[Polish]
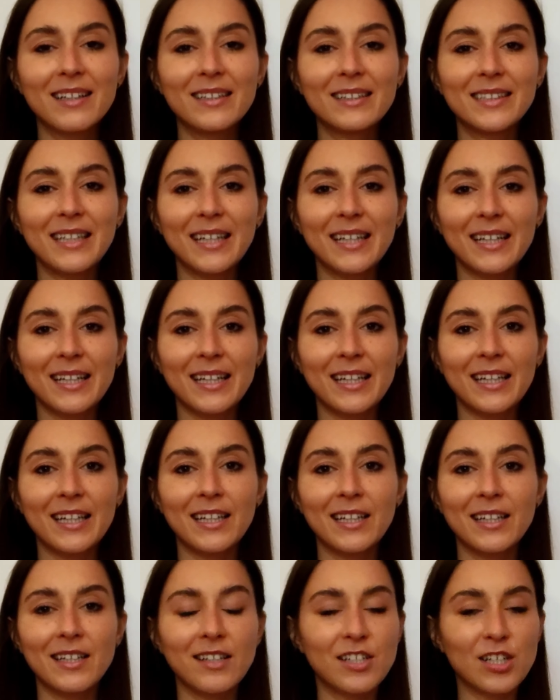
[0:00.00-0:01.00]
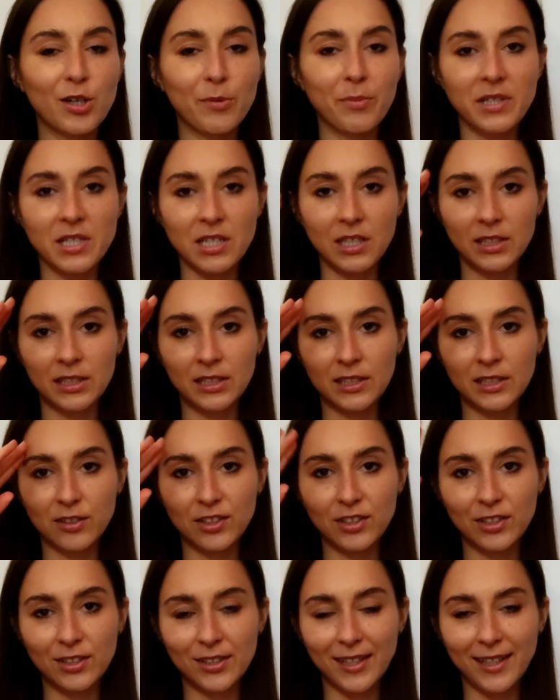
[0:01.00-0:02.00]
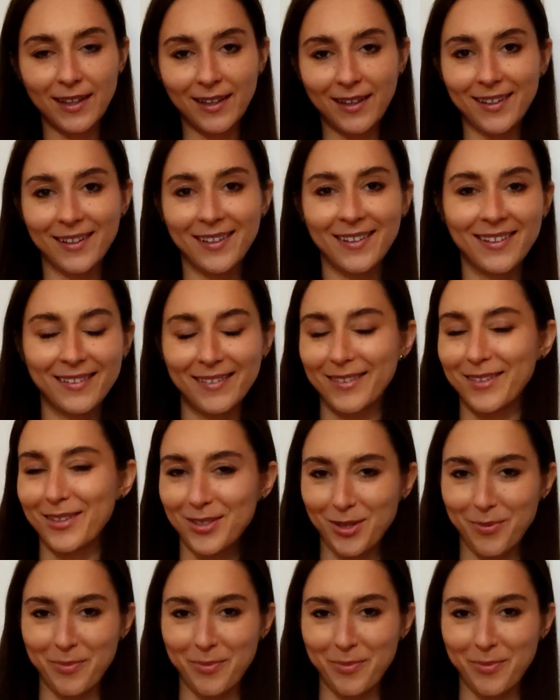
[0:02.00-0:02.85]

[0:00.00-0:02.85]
Dzięki, że obejrzeliście odcinek. Do